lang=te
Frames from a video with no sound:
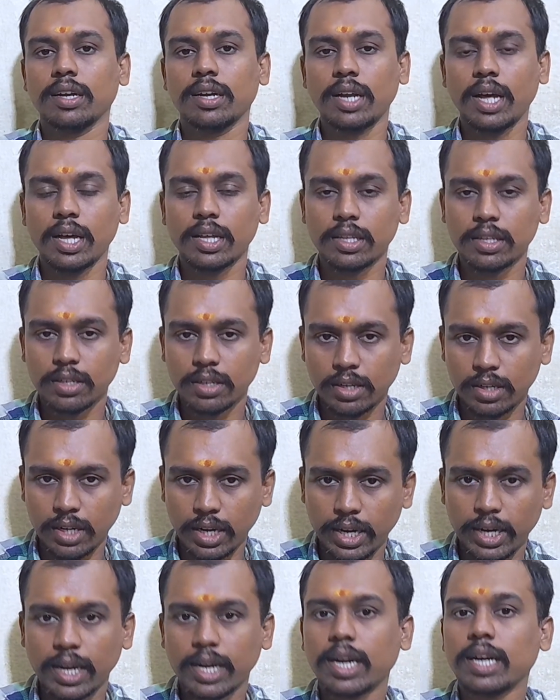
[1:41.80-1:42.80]
నా
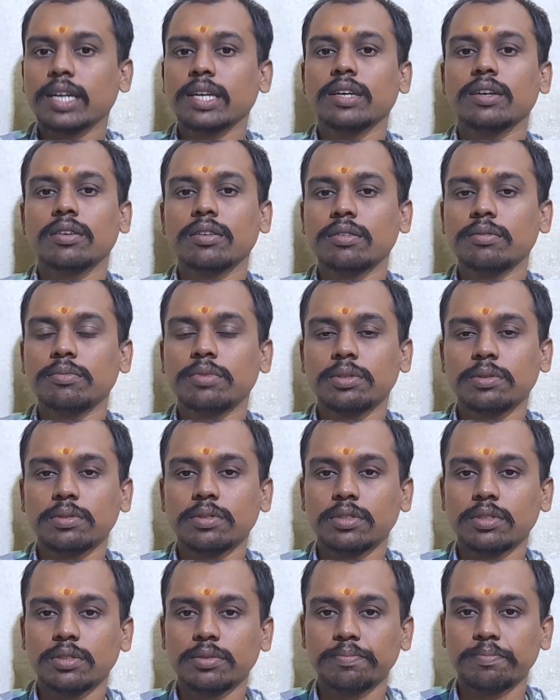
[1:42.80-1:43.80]
ఆయన కాడికి రెండు మూడు
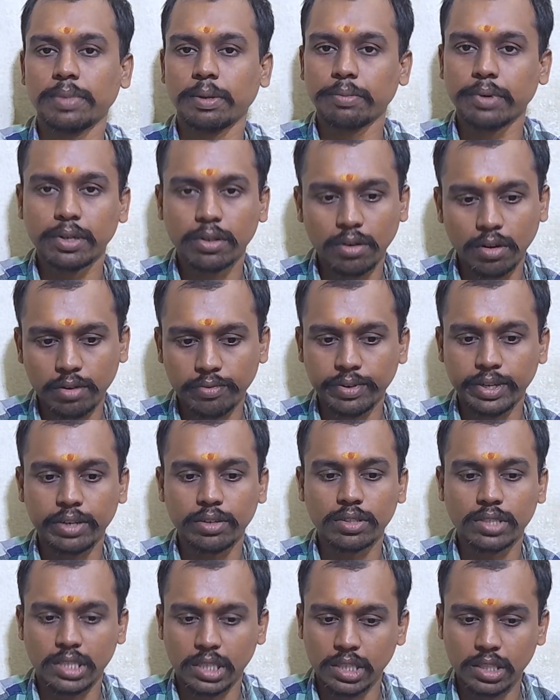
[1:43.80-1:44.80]
పబ్లిక్ టాక్
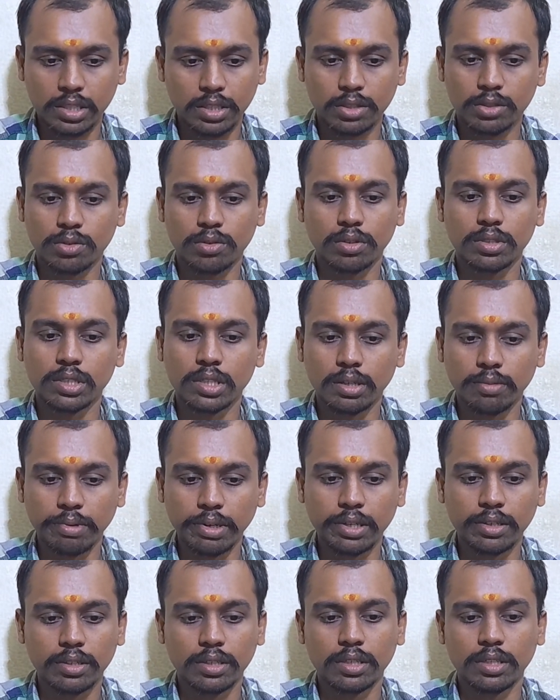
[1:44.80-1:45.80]
వీడియోస్ అయితే తీసుకొచ్చిన
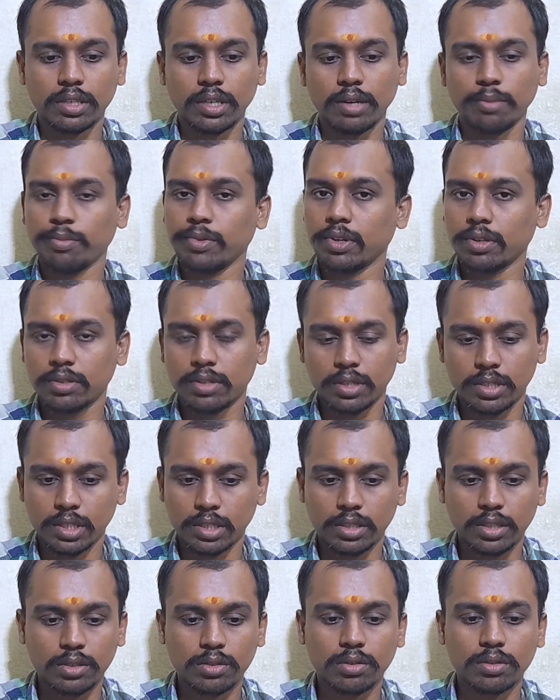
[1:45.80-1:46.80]
బాయ్ మీరు ఒకసారి
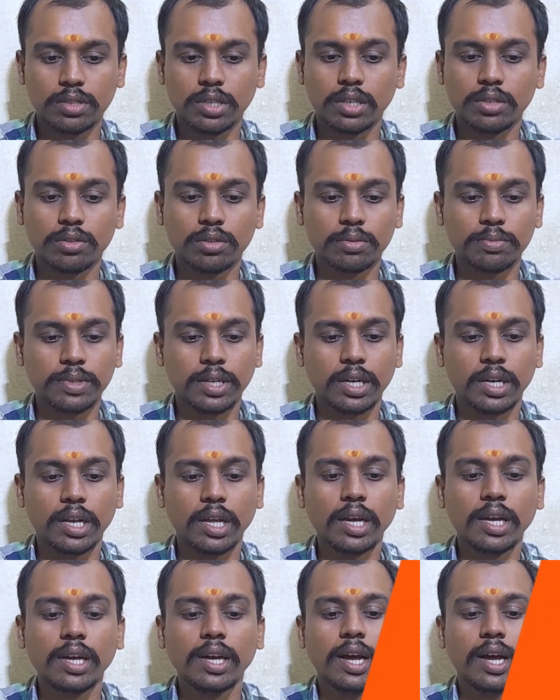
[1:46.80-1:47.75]
చెక్ చేసుకోవచ్చు యూట్యూబ్ ఛానల్